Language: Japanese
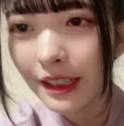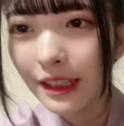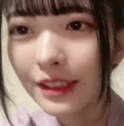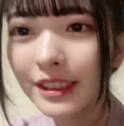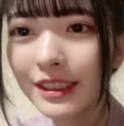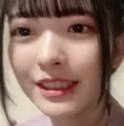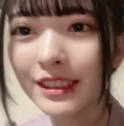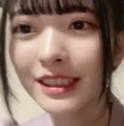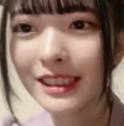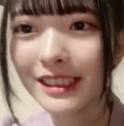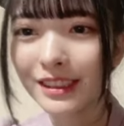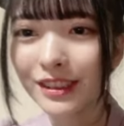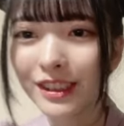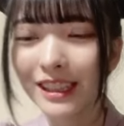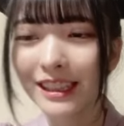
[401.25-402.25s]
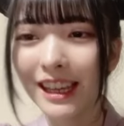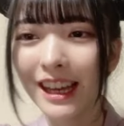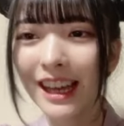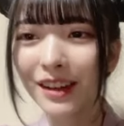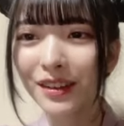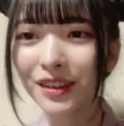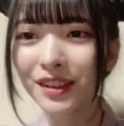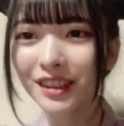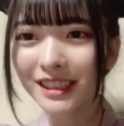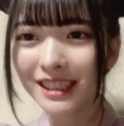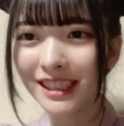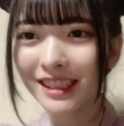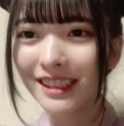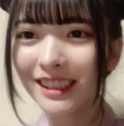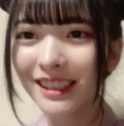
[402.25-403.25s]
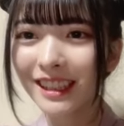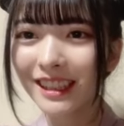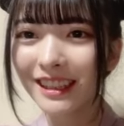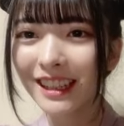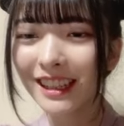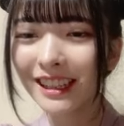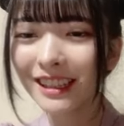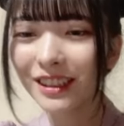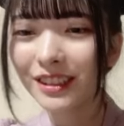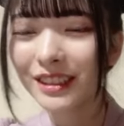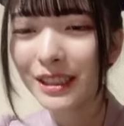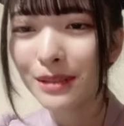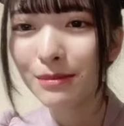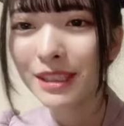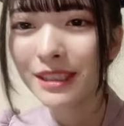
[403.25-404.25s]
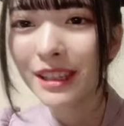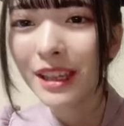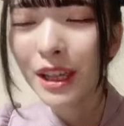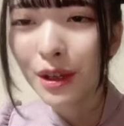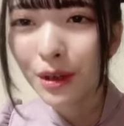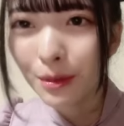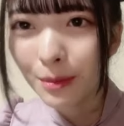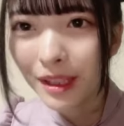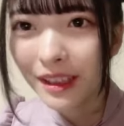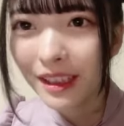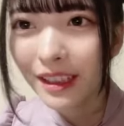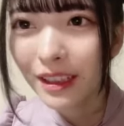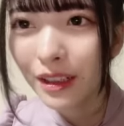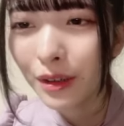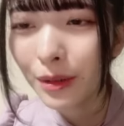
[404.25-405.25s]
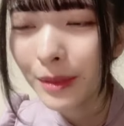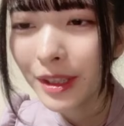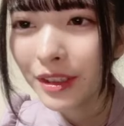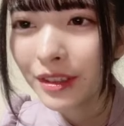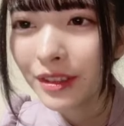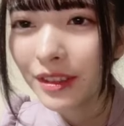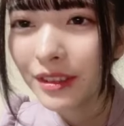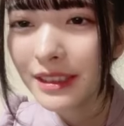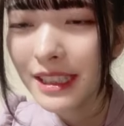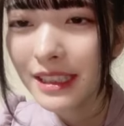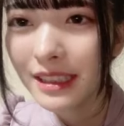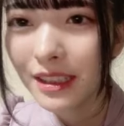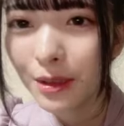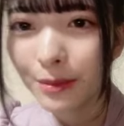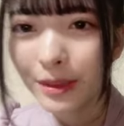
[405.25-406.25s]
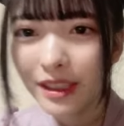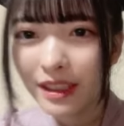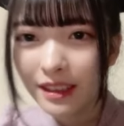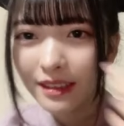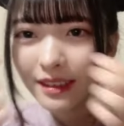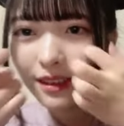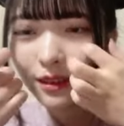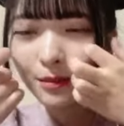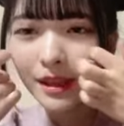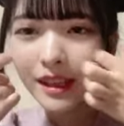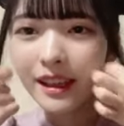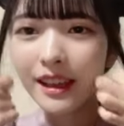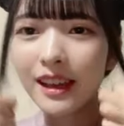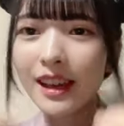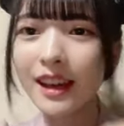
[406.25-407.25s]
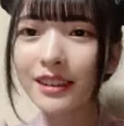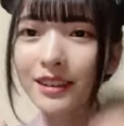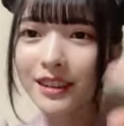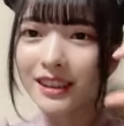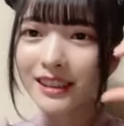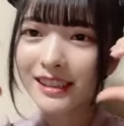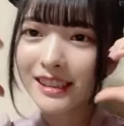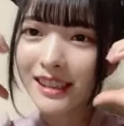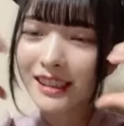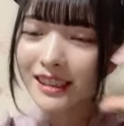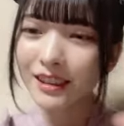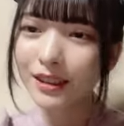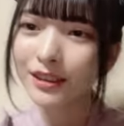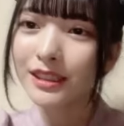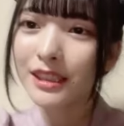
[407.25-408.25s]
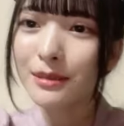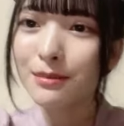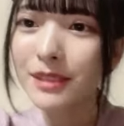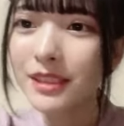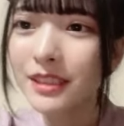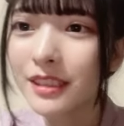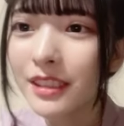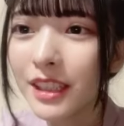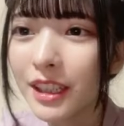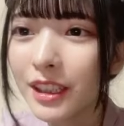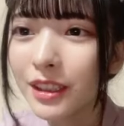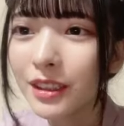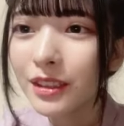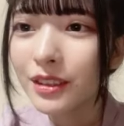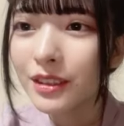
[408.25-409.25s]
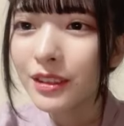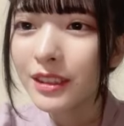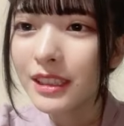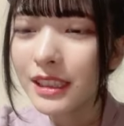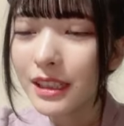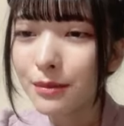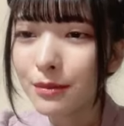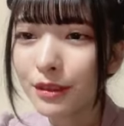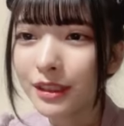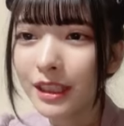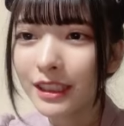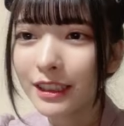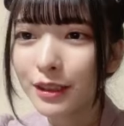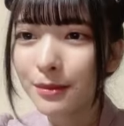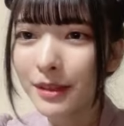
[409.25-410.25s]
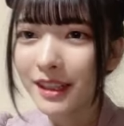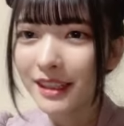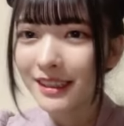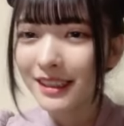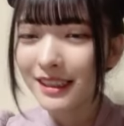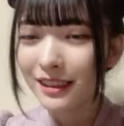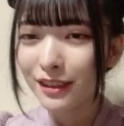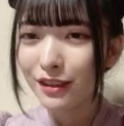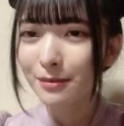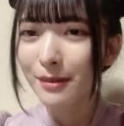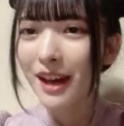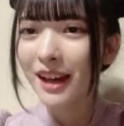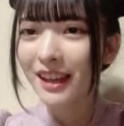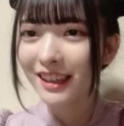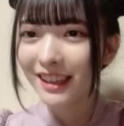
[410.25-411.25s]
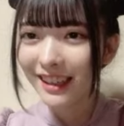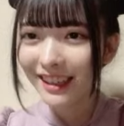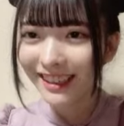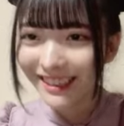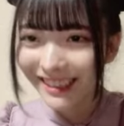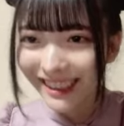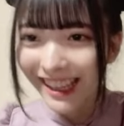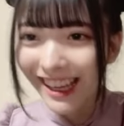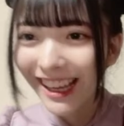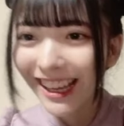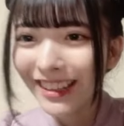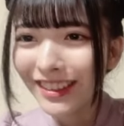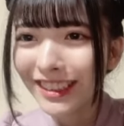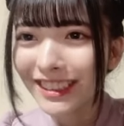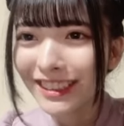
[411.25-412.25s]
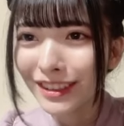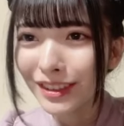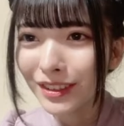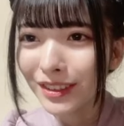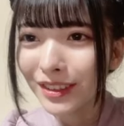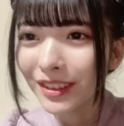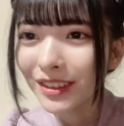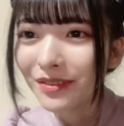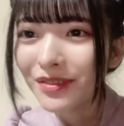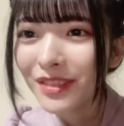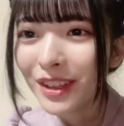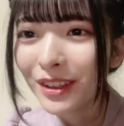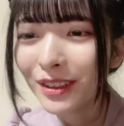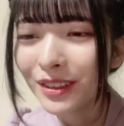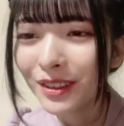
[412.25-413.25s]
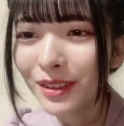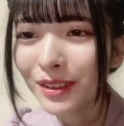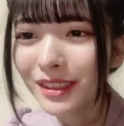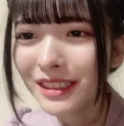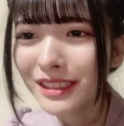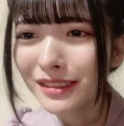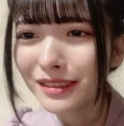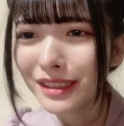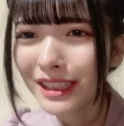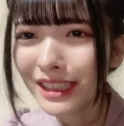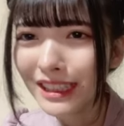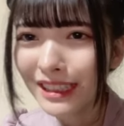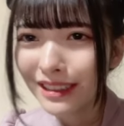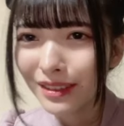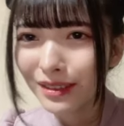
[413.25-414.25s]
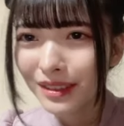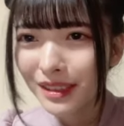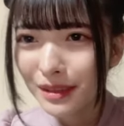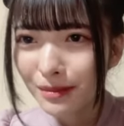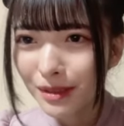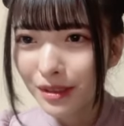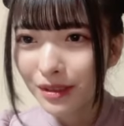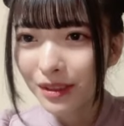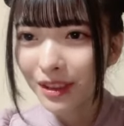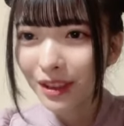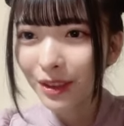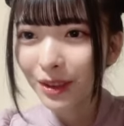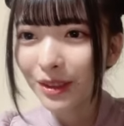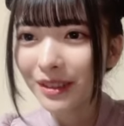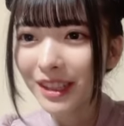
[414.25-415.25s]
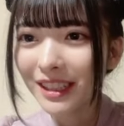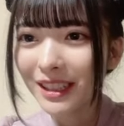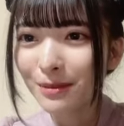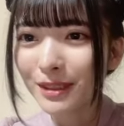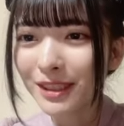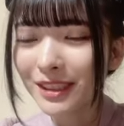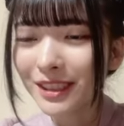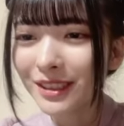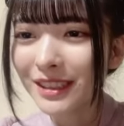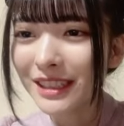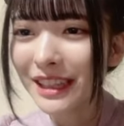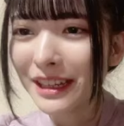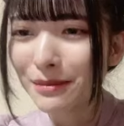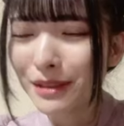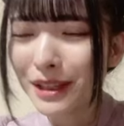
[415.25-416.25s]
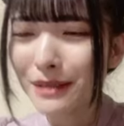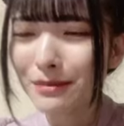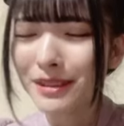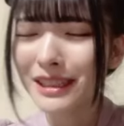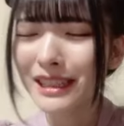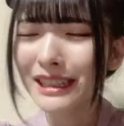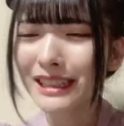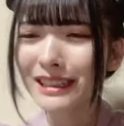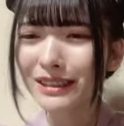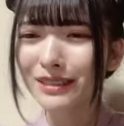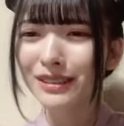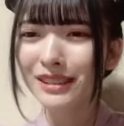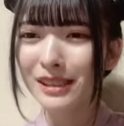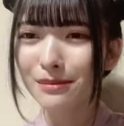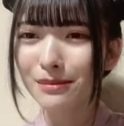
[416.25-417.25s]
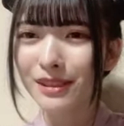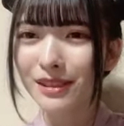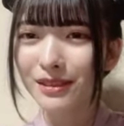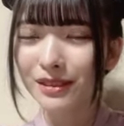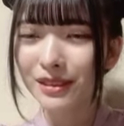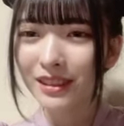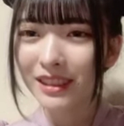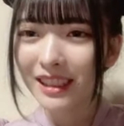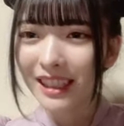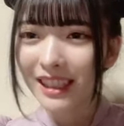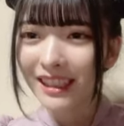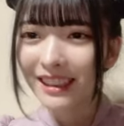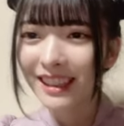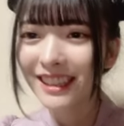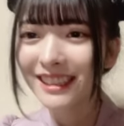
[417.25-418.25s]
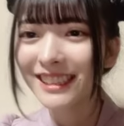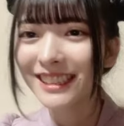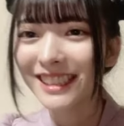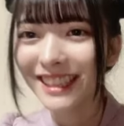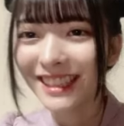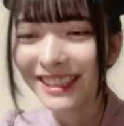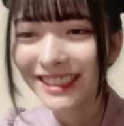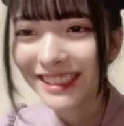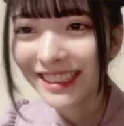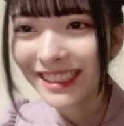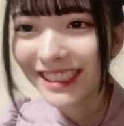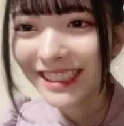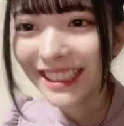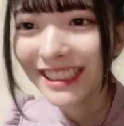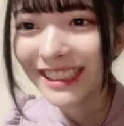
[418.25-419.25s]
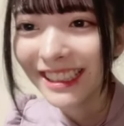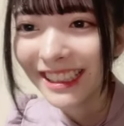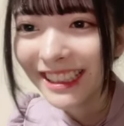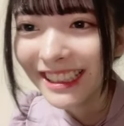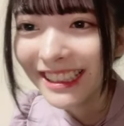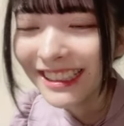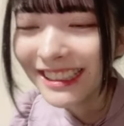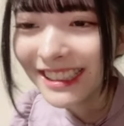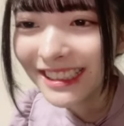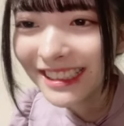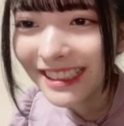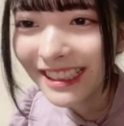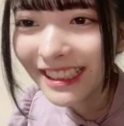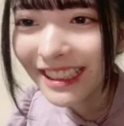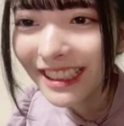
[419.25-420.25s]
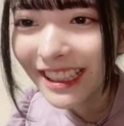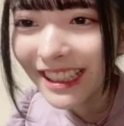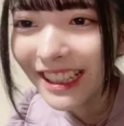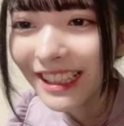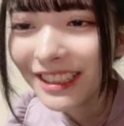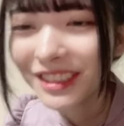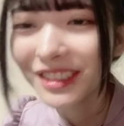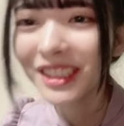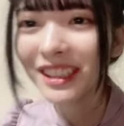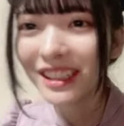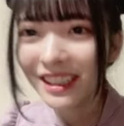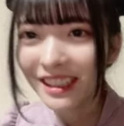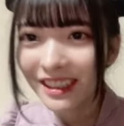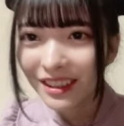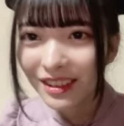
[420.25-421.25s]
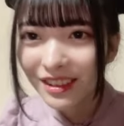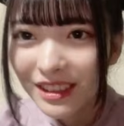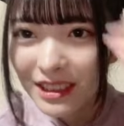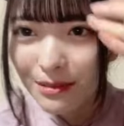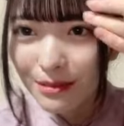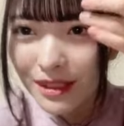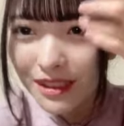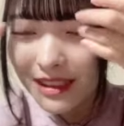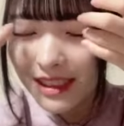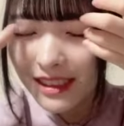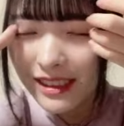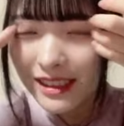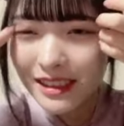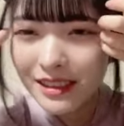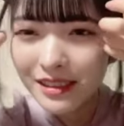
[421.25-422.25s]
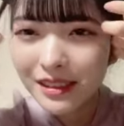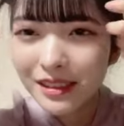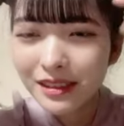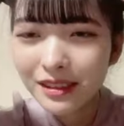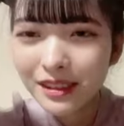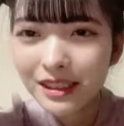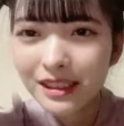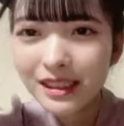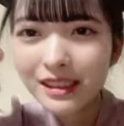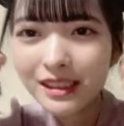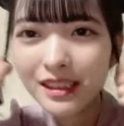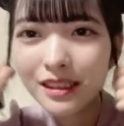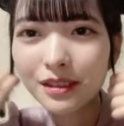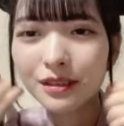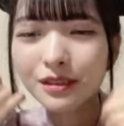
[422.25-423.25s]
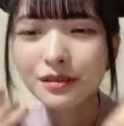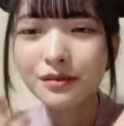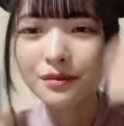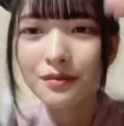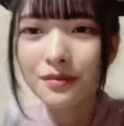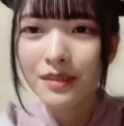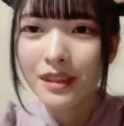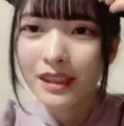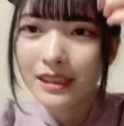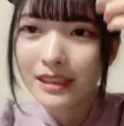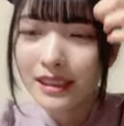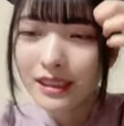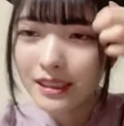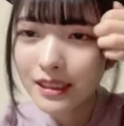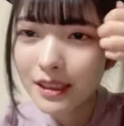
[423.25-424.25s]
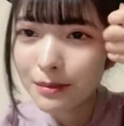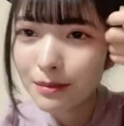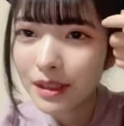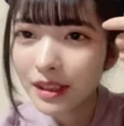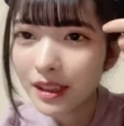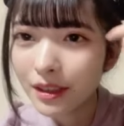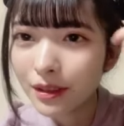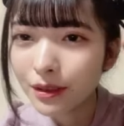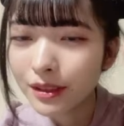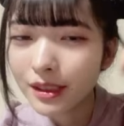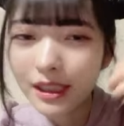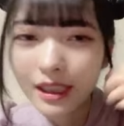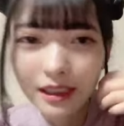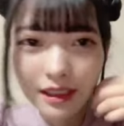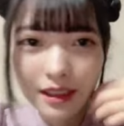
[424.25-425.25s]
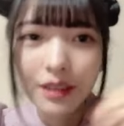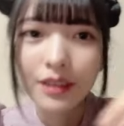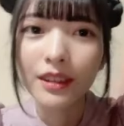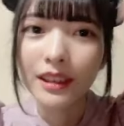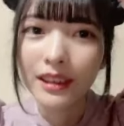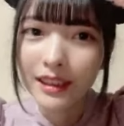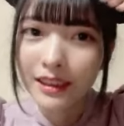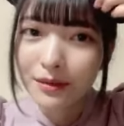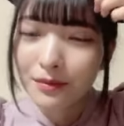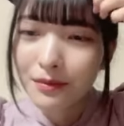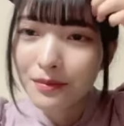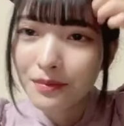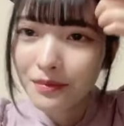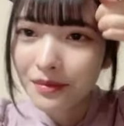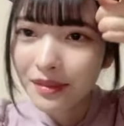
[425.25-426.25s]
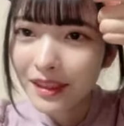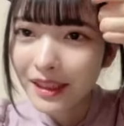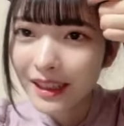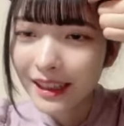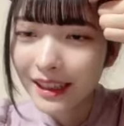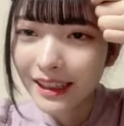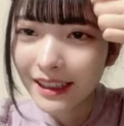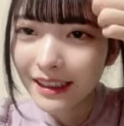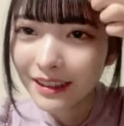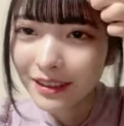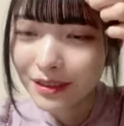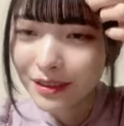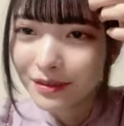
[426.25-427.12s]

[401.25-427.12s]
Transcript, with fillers: よしよし打てたあフォローしてくれた方ありがとうございますごめんねコメント全然読めてなくてごめんハートたくさんありがとうございます今日のゆきちゃんも何クマハンクマハンヘアあありがとうこの子を背るってありがとうございます本当にと言われても次の再販も買いますありがとうございます本当に天使さんですかいえいえ全然ハッシュタグありがざいます優しすぎるって全然よ全然みんなのお時間なのでねはい